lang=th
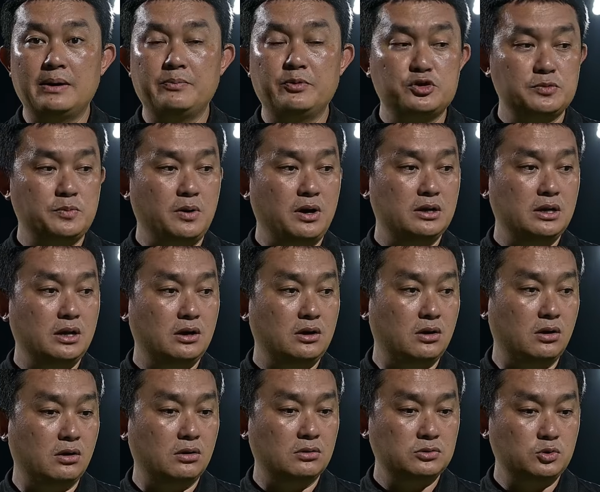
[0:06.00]
บ โดยเฉพาะเรื่องข
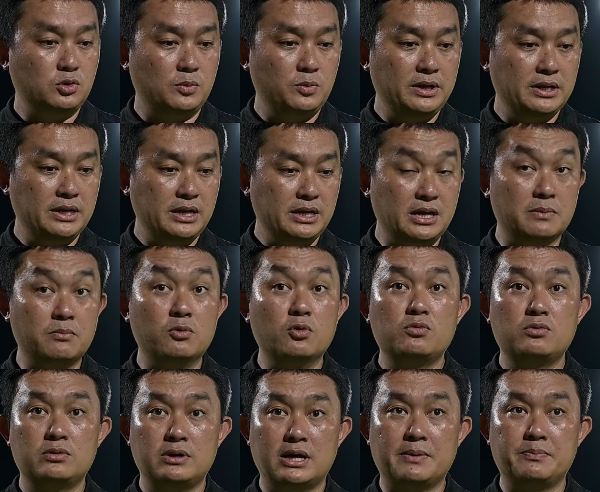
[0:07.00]
องตัวเพื่อนในเกมลุก
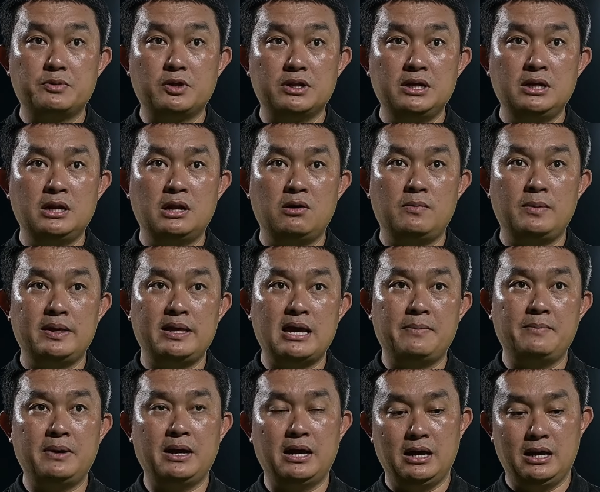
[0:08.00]
นะครับ ตอนนี้เราพยายา
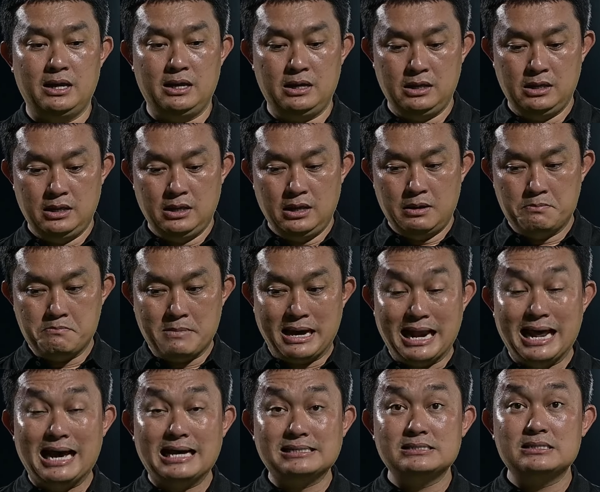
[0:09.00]
มหาบา
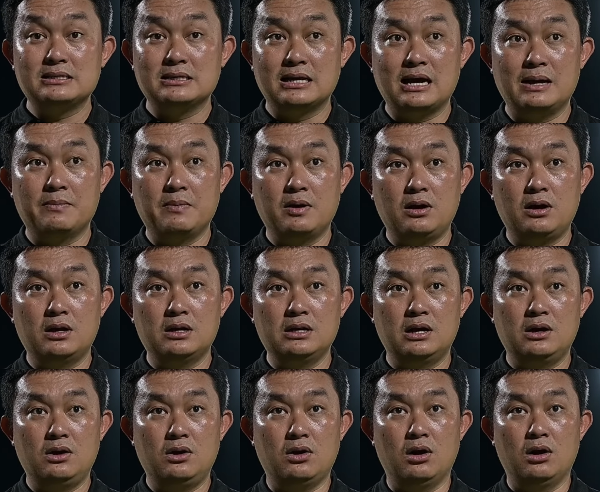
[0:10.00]
ลานซ์นะครับแล้วก็เรื่อ
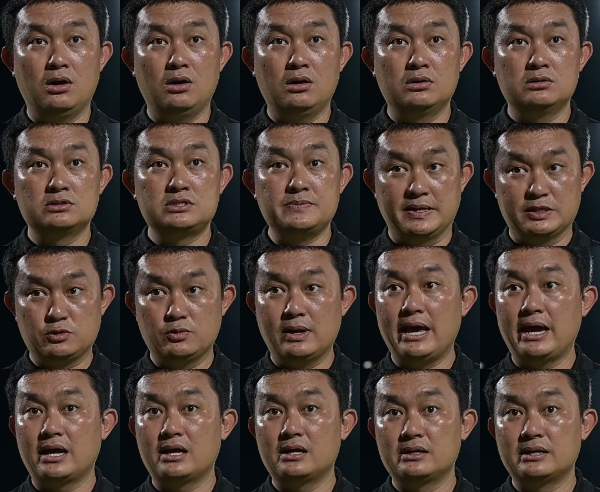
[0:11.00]
งของสเกตตัวแร
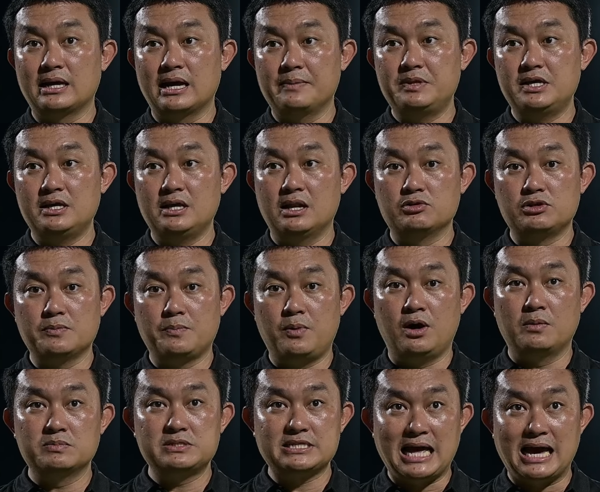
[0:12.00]
กนะครับที่เราพร้อ
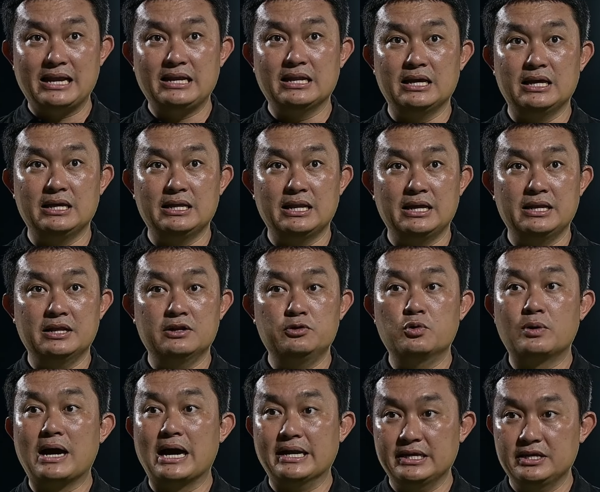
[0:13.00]
มสตาร์ทในในฤดู
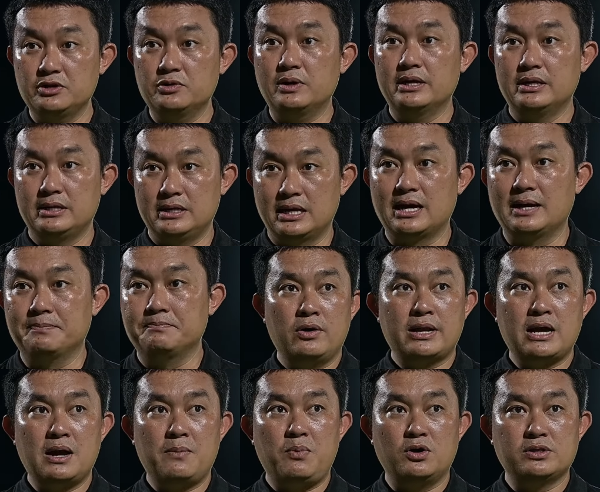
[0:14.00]
กาลนี้ด้วยนะครับค่อน
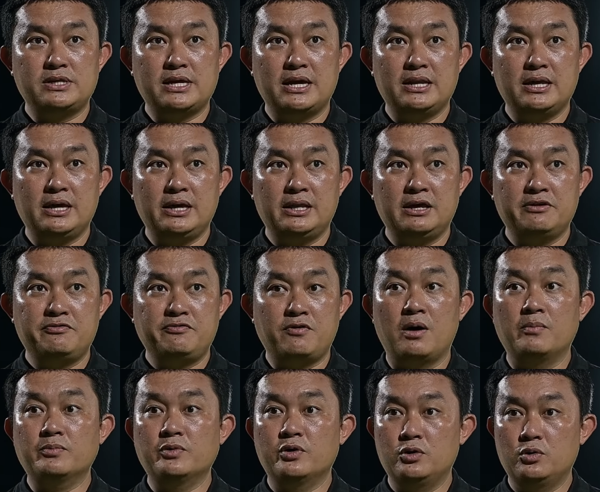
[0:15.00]
ข้างพอใจในในฟอ
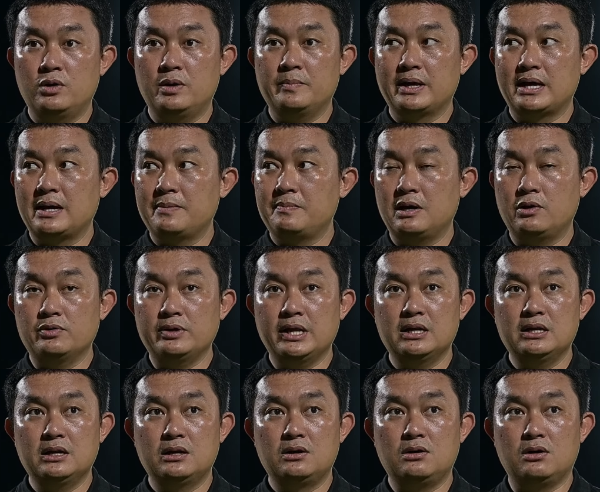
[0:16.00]
ร์มโดยรวมนะครับเราเน้น
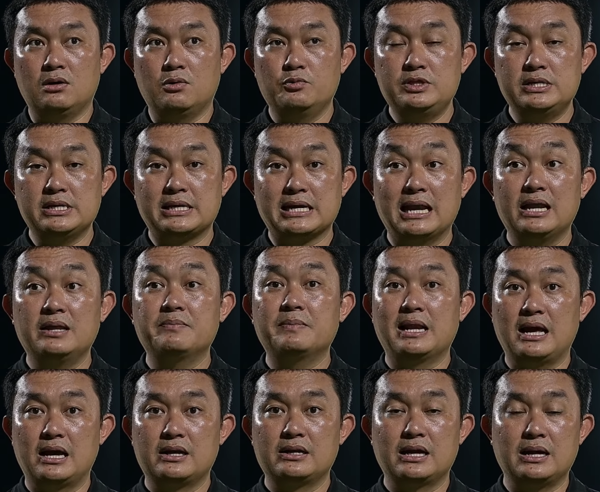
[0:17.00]
เรื่องของวิธีการเล่นเป็น
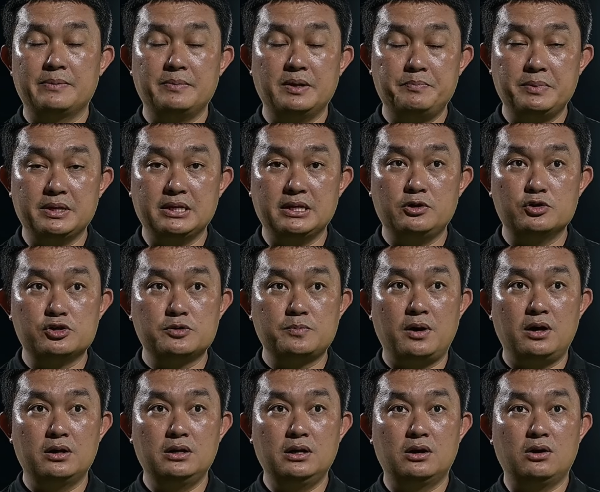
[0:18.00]
หลักนะครับในปีนี้โดยเฉ
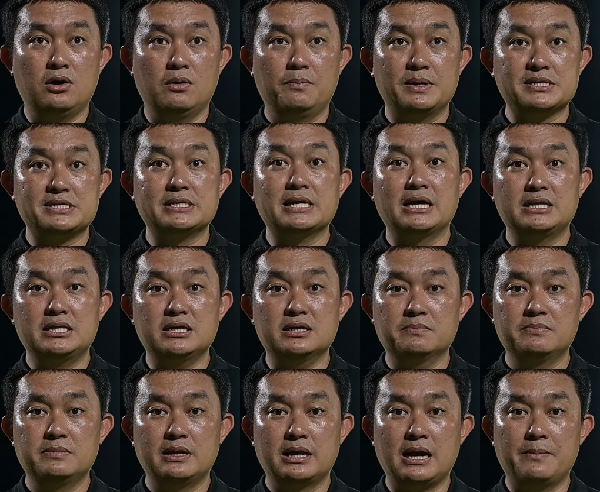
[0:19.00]
พาะเรื่องของปััชญาทีม
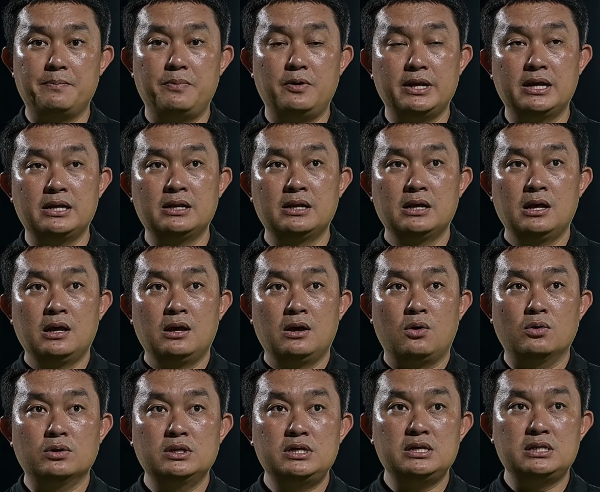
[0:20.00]
นะครับเพราะฉะนั้นค
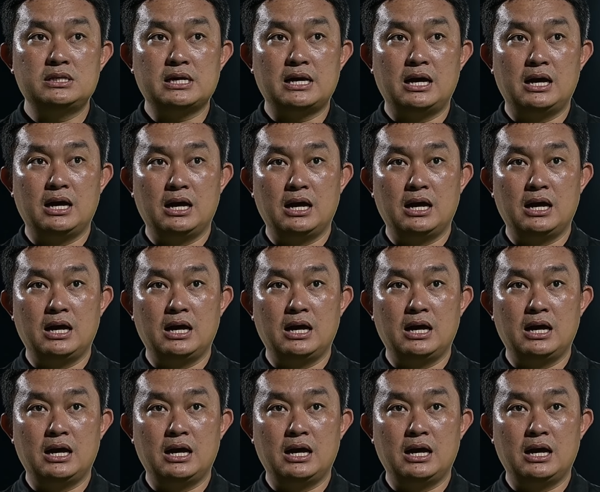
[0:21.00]
นที่จะ